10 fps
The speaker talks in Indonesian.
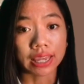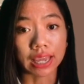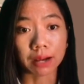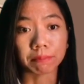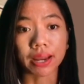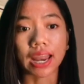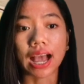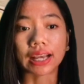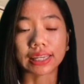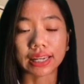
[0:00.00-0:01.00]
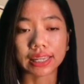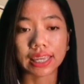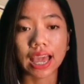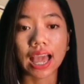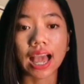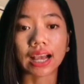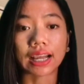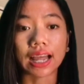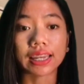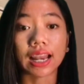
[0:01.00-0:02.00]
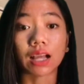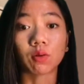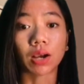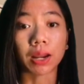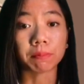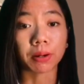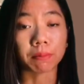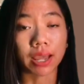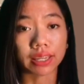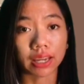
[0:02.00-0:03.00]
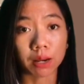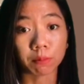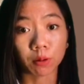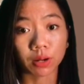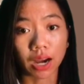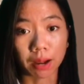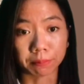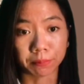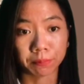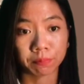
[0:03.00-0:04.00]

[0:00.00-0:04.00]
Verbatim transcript: yang pada akhirnya akan dilakukan perbaikan program.